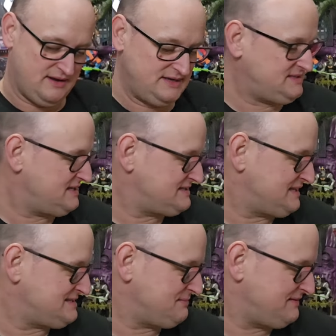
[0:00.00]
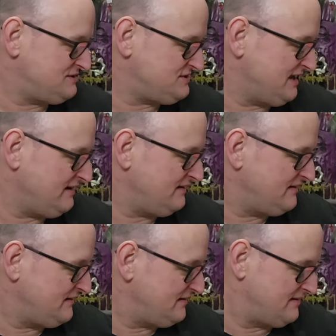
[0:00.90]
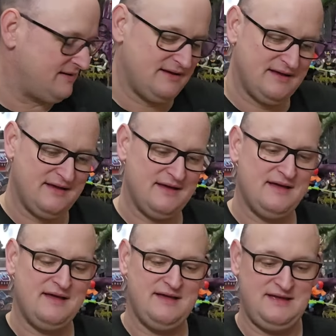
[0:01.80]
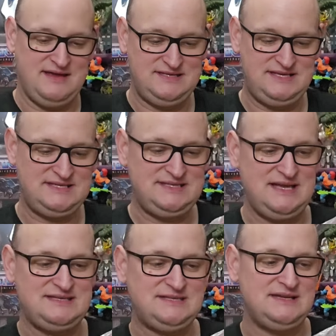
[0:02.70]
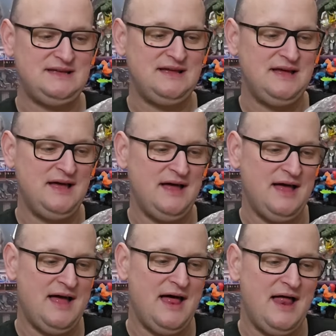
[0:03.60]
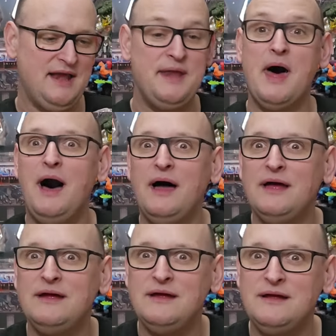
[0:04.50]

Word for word: Ist das das, was ich denke? Ist das das? Nein.